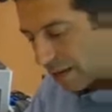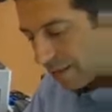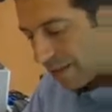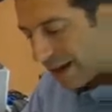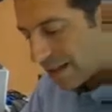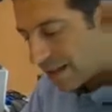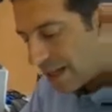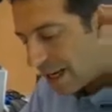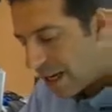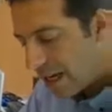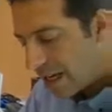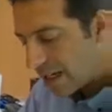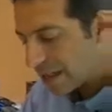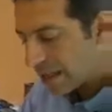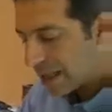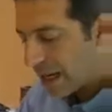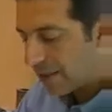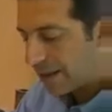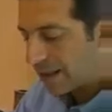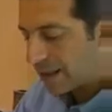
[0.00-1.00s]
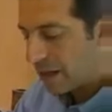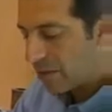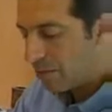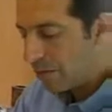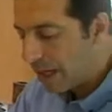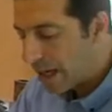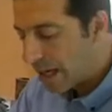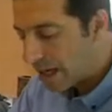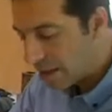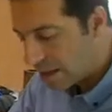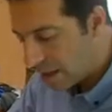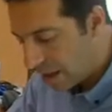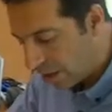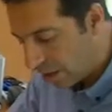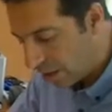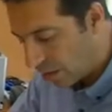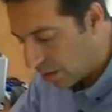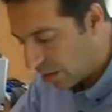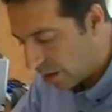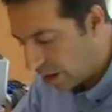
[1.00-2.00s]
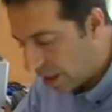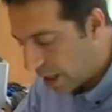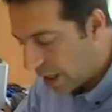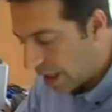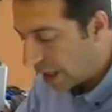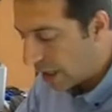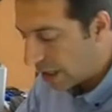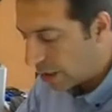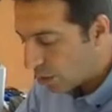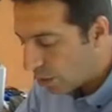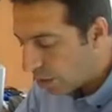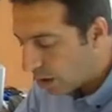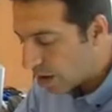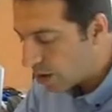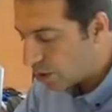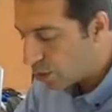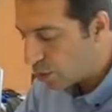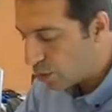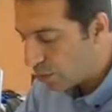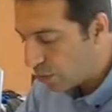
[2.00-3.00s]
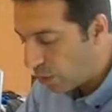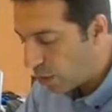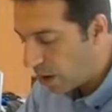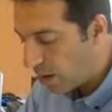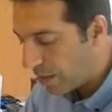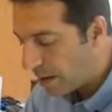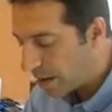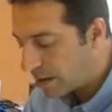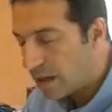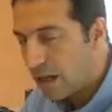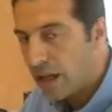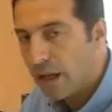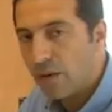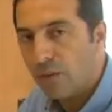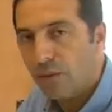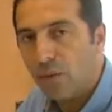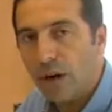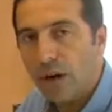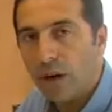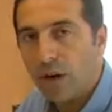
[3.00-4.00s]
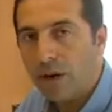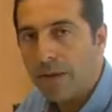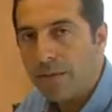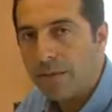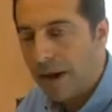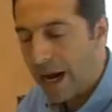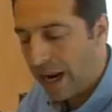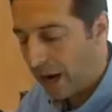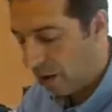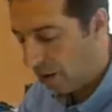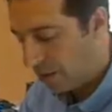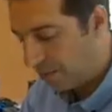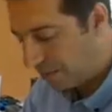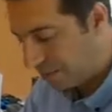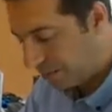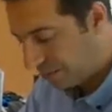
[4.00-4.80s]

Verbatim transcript: mas él estaba tan bien asido que todas sus pruebas fueron en vano.